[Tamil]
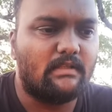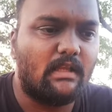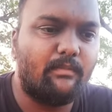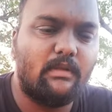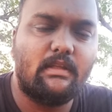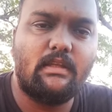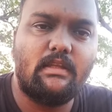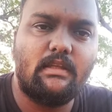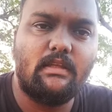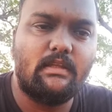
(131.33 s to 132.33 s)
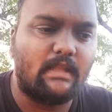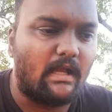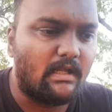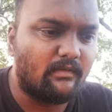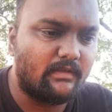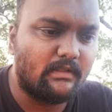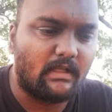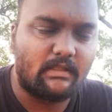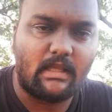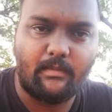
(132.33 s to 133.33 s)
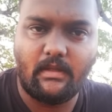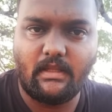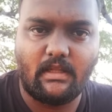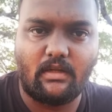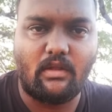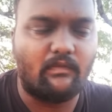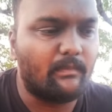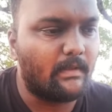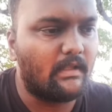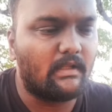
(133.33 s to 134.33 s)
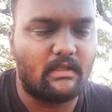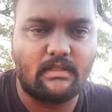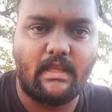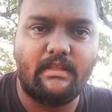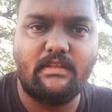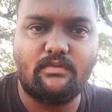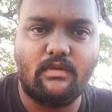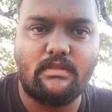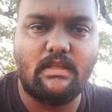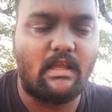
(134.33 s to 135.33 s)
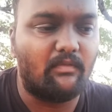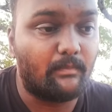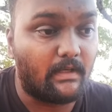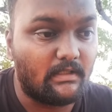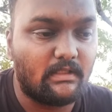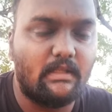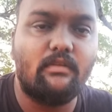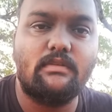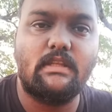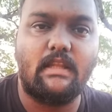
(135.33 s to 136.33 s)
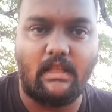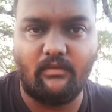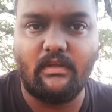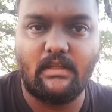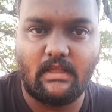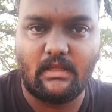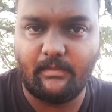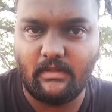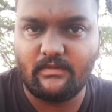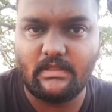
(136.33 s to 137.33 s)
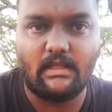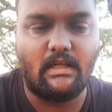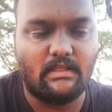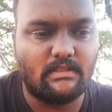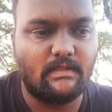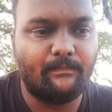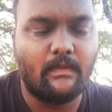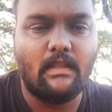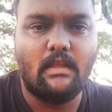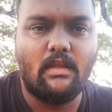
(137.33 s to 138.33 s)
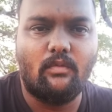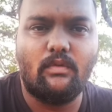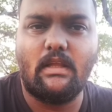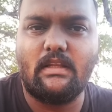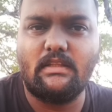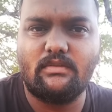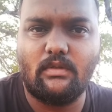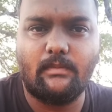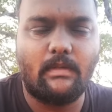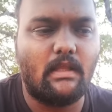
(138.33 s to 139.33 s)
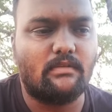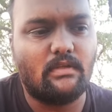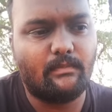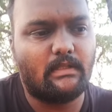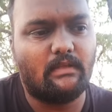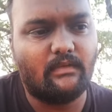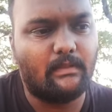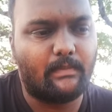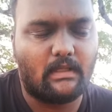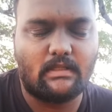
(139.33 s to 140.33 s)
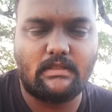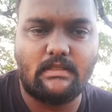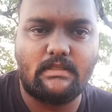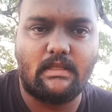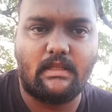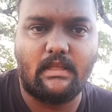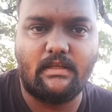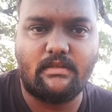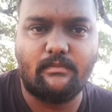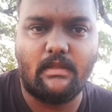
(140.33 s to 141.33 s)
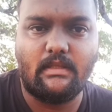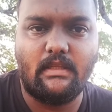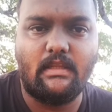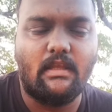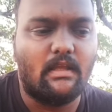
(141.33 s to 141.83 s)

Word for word: எக்ஸாம்பிளுக்கு யார் வந்து நிலத்தை அபகரிக்கிறானோ அவன் பக்கம் இருக்கிற நியாயத்தையும் சொல்லிச்சு அவன் பக்கத்துலேயும் சில நல்லவங்க இருக்காங்க அப்படிங்கிற விஷயத்தை காட்டுச்சு உதாரணத்துக்கு சொல்கிறோம்னா அசுரன் படத்தில் வந்து பிரகாஷ்ராஜ் சார் கேரக்டர் மாதிரி